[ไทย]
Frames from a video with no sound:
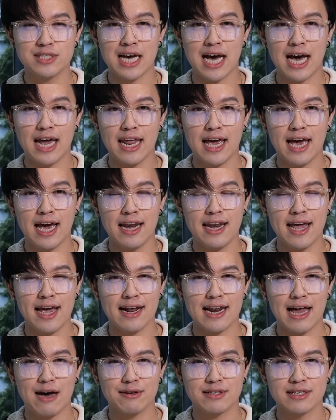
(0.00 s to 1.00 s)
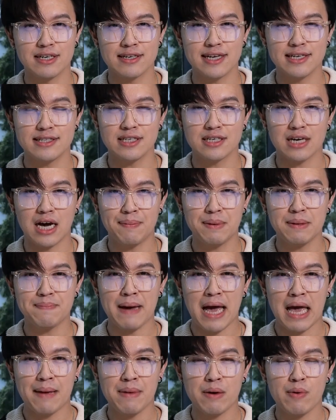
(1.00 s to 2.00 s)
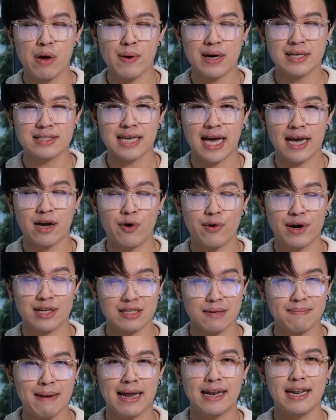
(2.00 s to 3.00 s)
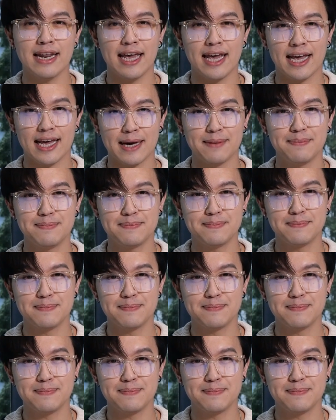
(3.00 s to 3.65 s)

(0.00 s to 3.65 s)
ชานะฮะได้กล่าวถึงในศึกอภิปรายไม่ไว้วางใจของรัฐบาลนั่นเองครับ